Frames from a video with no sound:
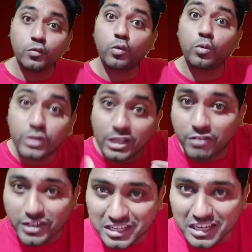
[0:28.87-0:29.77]
को वो खुद
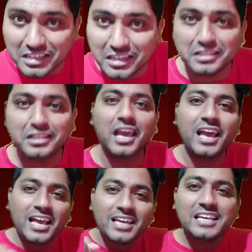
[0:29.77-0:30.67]
इन्वेस्टिगेट करती है
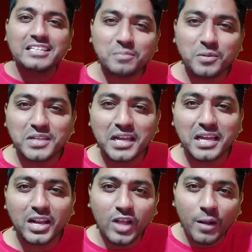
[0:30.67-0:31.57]
ये सब कुछ
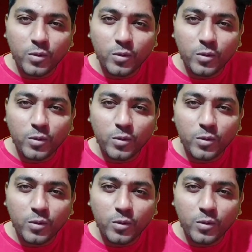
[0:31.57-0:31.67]
जानने के लिए तो